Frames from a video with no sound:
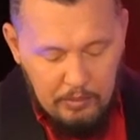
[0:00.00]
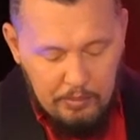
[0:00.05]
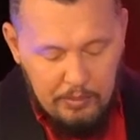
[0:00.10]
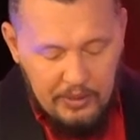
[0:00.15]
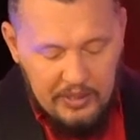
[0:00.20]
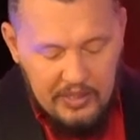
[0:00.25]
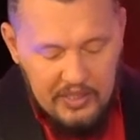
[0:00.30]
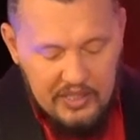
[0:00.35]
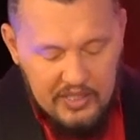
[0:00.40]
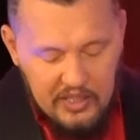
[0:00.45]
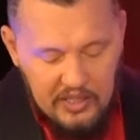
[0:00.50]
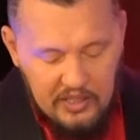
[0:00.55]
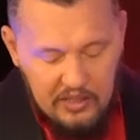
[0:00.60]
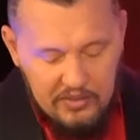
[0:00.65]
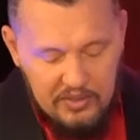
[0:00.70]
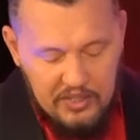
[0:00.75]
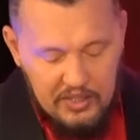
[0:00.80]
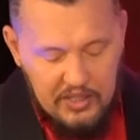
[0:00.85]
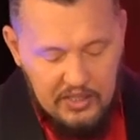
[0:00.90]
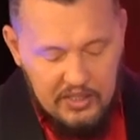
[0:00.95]

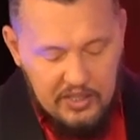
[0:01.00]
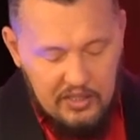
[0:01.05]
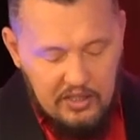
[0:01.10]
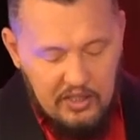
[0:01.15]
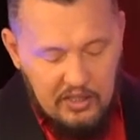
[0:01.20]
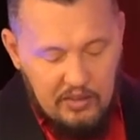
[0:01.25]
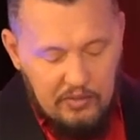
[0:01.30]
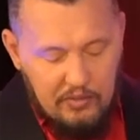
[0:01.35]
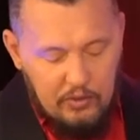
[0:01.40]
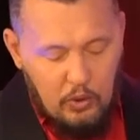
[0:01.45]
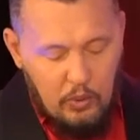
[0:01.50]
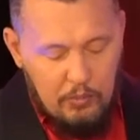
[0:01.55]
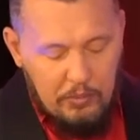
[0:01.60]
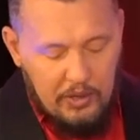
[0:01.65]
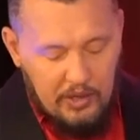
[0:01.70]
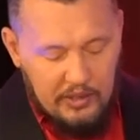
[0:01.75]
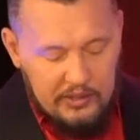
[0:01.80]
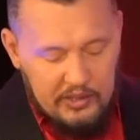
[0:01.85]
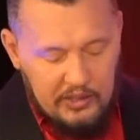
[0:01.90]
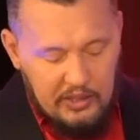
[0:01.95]
«Принесите все десятины в дом
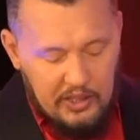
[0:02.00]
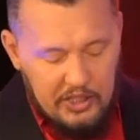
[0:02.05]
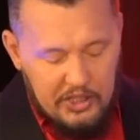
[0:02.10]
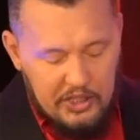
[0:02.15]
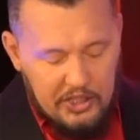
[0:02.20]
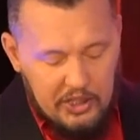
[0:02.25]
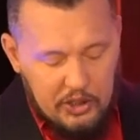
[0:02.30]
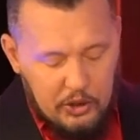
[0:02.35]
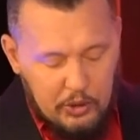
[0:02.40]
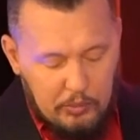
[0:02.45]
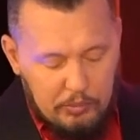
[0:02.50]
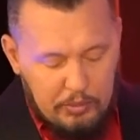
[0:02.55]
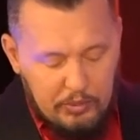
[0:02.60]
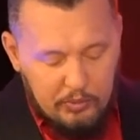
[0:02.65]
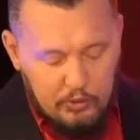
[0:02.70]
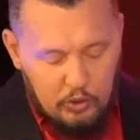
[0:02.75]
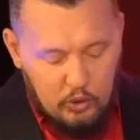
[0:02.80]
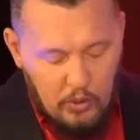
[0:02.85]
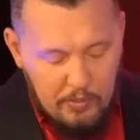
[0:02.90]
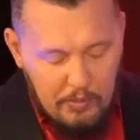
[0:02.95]
хранилища, чтобы
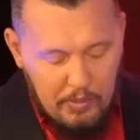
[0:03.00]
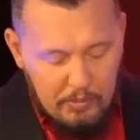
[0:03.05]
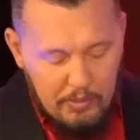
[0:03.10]
в доме